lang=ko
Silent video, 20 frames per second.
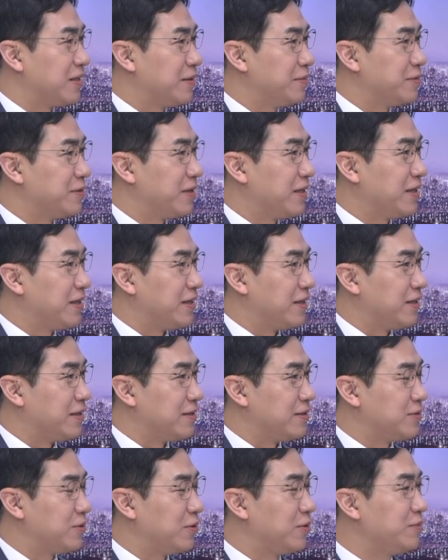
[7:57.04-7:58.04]
때문에
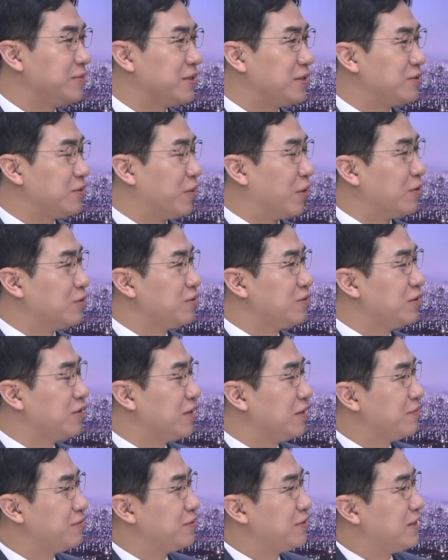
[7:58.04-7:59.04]
조금 이제 좀
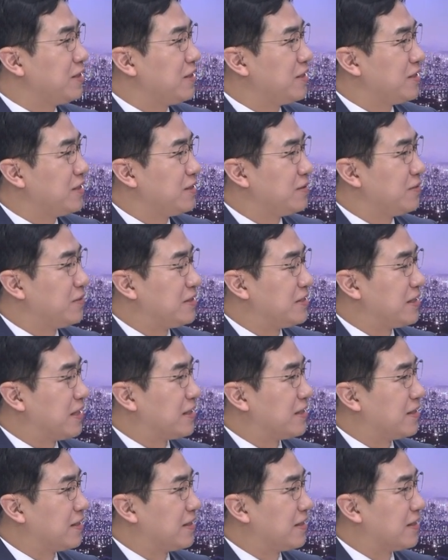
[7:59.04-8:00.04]
어수선한 분위기도 있지
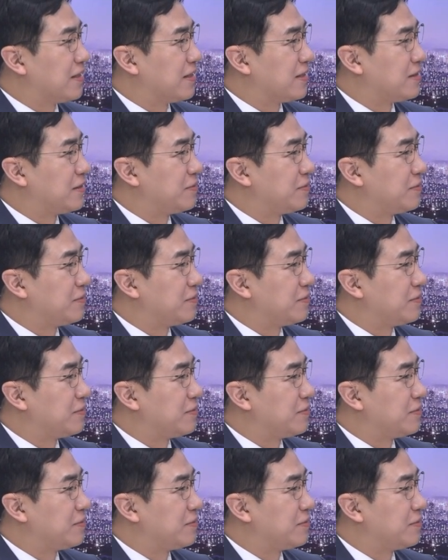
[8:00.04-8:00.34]
않을까